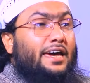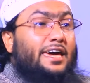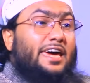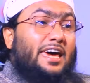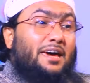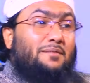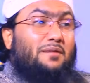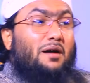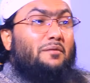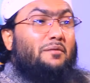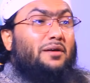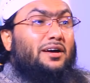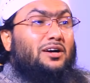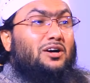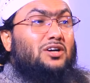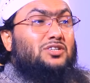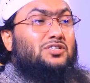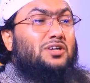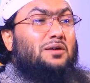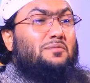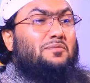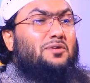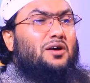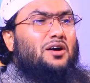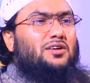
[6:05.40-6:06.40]
কিভাবে
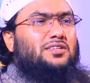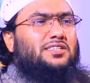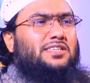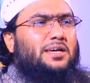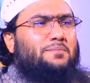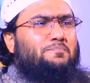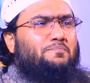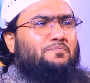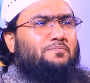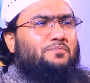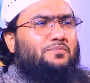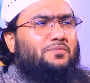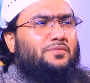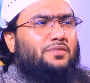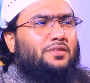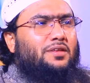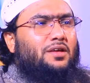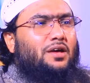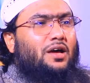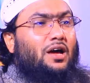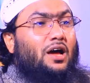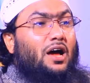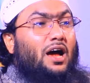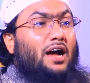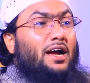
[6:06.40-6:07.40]
কসম করছেন
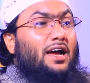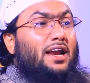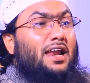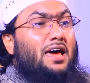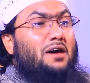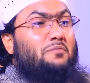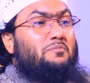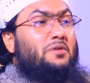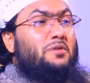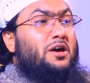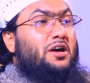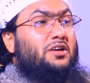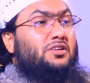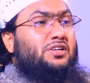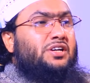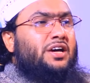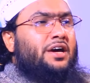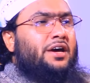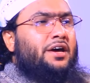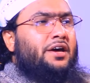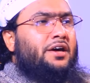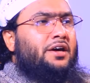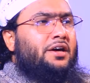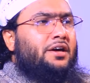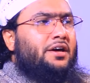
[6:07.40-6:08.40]
আগালাবিজি